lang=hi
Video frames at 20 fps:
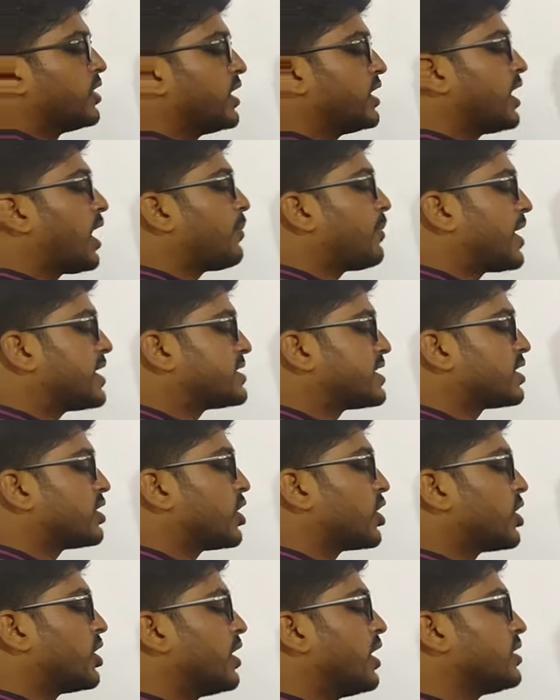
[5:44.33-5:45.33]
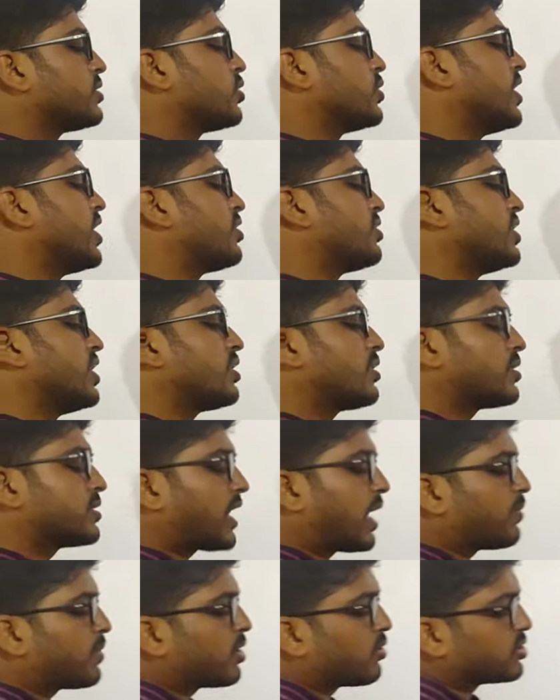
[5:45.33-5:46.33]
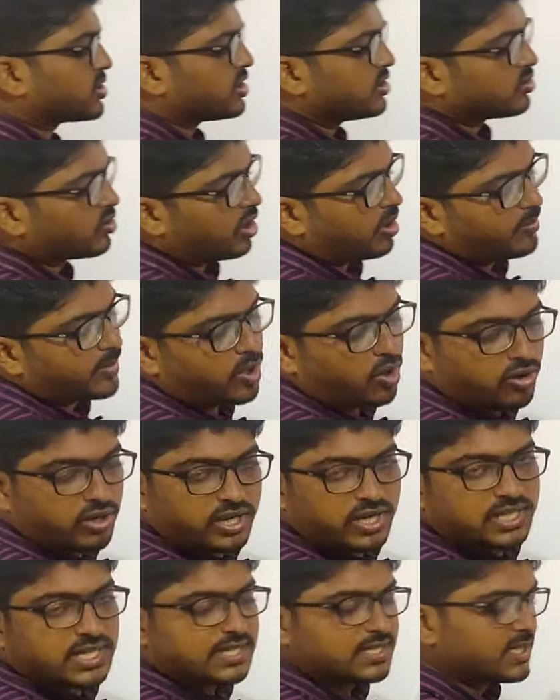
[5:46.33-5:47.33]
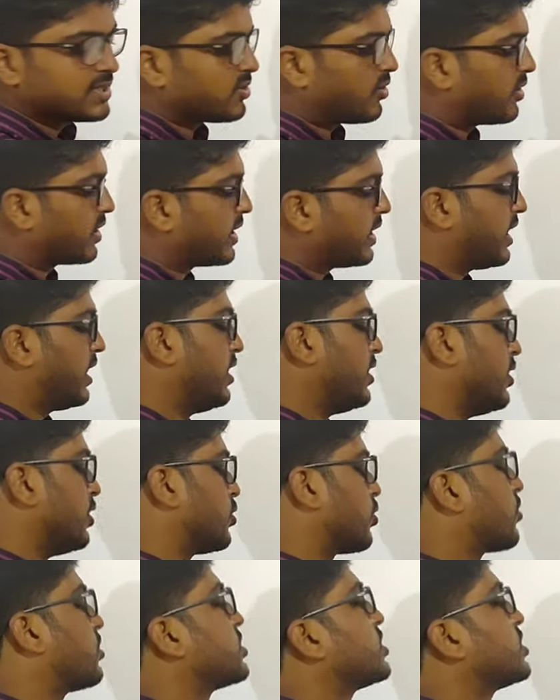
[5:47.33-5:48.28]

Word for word: यदि आप ऐसे करोगे ना तो ये ये टाइप के क्वेश्चन तो हमने ऑलरेडी ऐसे सॉल्व किए तो